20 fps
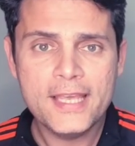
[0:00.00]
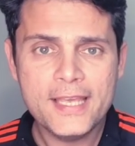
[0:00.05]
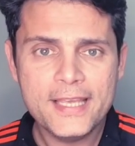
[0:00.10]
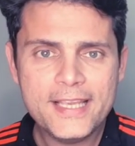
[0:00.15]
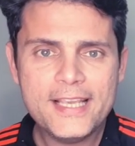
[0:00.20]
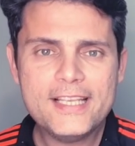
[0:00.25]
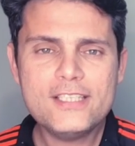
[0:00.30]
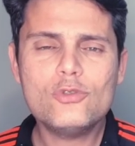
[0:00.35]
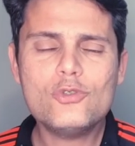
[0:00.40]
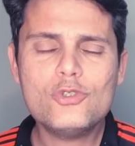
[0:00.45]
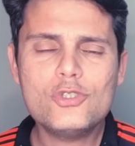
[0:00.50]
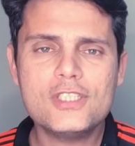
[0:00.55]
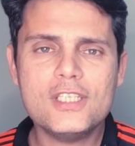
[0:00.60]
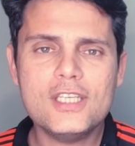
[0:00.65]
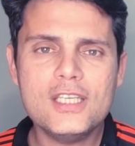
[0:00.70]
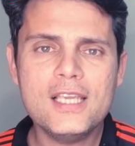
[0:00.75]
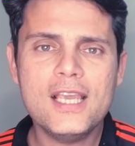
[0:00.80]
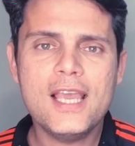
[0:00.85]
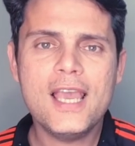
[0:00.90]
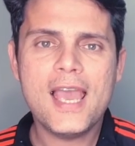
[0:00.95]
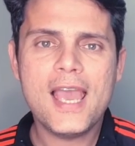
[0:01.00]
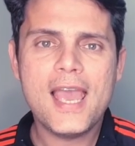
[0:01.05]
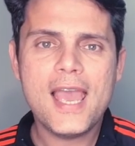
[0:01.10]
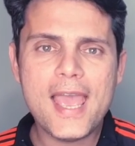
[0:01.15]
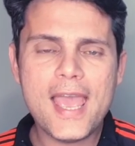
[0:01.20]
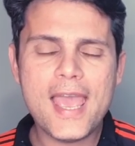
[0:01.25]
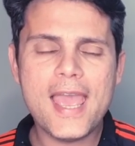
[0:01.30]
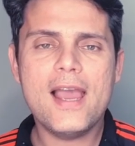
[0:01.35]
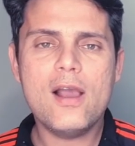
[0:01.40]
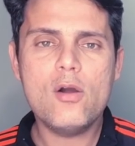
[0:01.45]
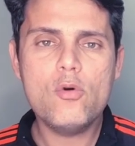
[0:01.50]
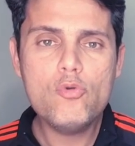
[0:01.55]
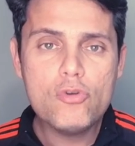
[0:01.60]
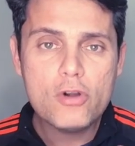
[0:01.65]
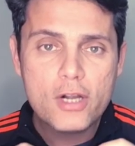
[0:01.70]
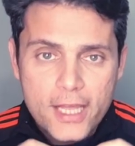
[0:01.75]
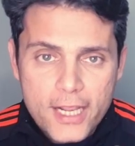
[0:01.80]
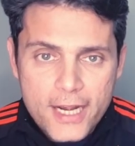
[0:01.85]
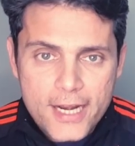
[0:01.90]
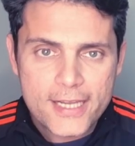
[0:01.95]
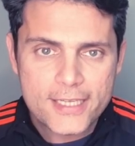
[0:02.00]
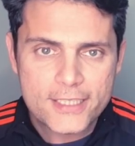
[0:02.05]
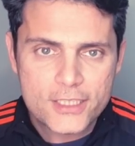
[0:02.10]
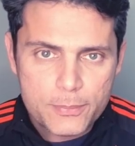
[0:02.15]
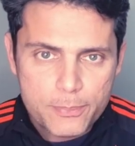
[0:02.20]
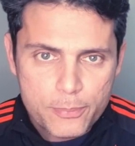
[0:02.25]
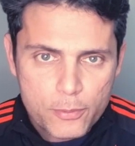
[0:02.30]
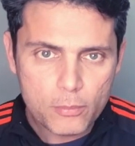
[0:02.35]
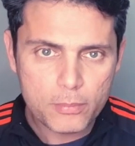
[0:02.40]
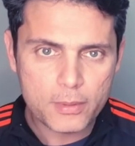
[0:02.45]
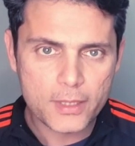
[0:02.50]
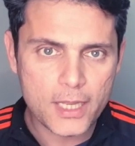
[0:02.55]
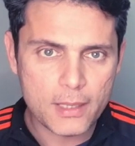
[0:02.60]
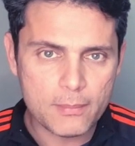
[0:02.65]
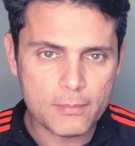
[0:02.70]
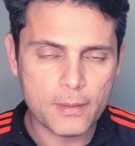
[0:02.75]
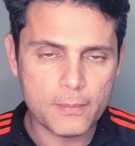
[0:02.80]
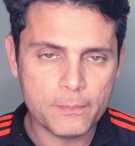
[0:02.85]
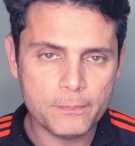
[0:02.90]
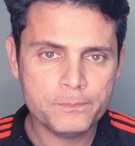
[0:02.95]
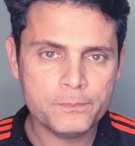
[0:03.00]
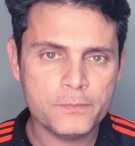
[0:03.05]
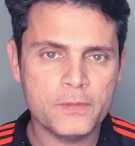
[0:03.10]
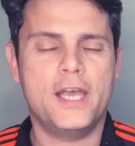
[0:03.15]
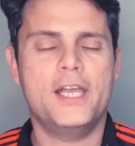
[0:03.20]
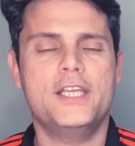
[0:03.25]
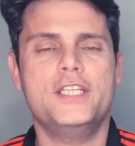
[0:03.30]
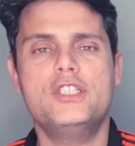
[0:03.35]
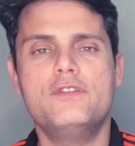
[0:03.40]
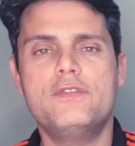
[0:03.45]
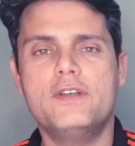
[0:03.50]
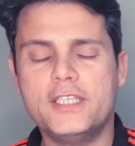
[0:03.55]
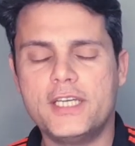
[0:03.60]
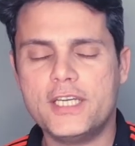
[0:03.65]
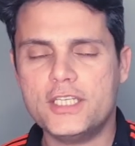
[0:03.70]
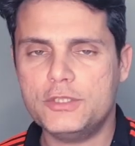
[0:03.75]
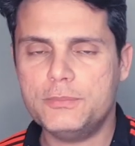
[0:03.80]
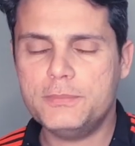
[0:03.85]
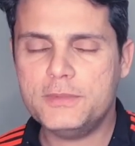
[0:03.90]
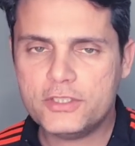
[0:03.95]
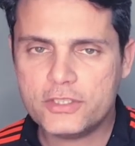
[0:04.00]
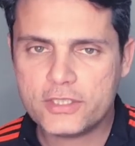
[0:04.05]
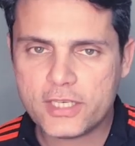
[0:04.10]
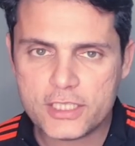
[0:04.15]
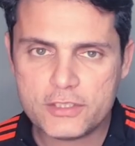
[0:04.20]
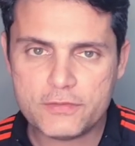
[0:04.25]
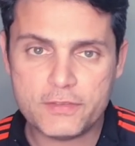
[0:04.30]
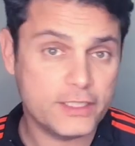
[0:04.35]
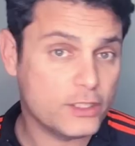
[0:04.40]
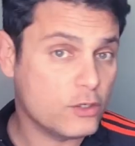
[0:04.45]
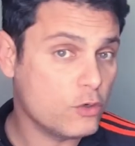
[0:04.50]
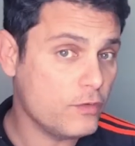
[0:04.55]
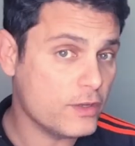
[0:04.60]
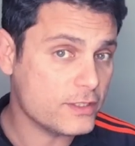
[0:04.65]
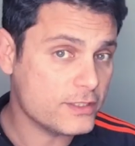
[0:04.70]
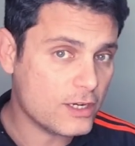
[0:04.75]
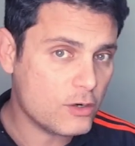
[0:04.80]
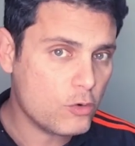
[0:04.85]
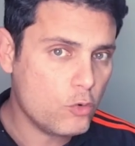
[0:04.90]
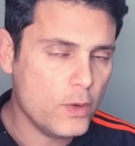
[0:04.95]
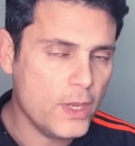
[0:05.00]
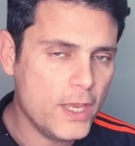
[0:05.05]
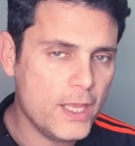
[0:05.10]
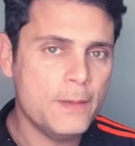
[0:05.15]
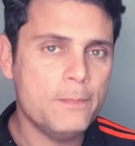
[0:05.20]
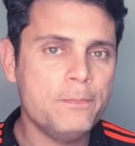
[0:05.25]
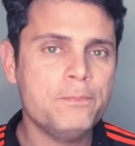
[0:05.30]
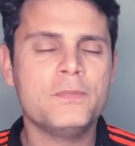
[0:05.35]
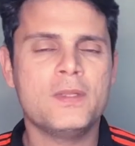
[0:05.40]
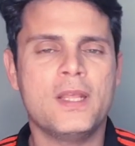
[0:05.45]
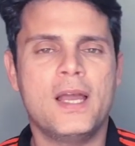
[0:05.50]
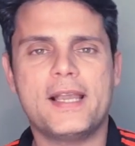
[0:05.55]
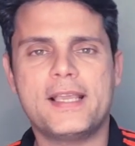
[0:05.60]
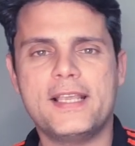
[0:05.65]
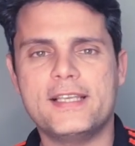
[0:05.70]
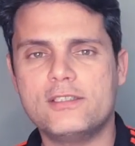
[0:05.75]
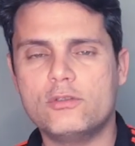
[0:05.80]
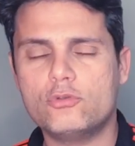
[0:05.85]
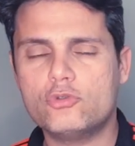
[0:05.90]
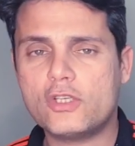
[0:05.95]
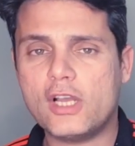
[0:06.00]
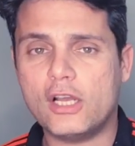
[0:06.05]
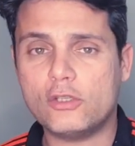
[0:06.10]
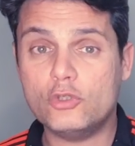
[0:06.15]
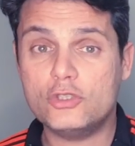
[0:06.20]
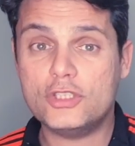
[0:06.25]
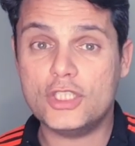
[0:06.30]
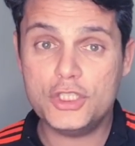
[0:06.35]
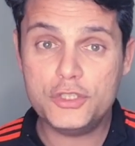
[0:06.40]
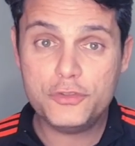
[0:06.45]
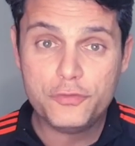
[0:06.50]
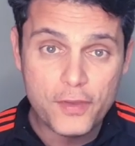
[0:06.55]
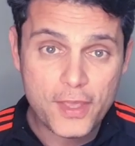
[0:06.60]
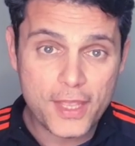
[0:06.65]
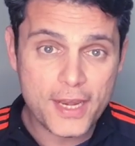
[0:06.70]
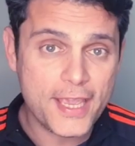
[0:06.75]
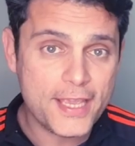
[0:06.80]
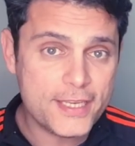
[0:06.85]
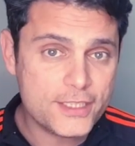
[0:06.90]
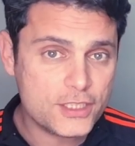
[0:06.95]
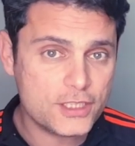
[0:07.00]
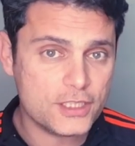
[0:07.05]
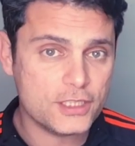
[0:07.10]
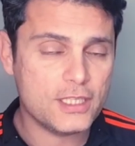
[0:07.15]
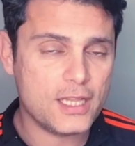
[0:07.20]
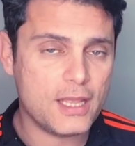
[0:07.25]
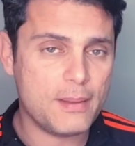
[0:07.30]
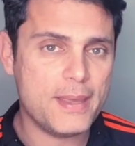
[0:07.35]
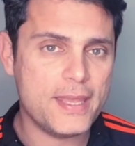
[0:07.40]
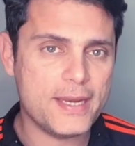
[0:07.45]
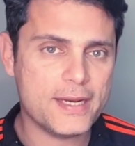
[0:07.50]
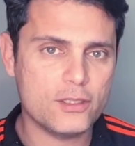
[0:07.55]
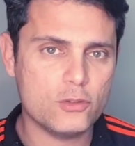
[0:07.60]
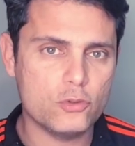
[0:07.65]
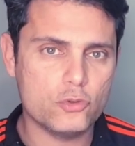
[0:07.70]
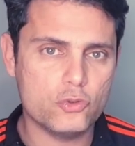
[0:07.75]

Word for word: Isso sim é um grande problema. A gente vai ter que administrar, a gente vai ter que conversar com ele. A questão dos cartões é diferente na América do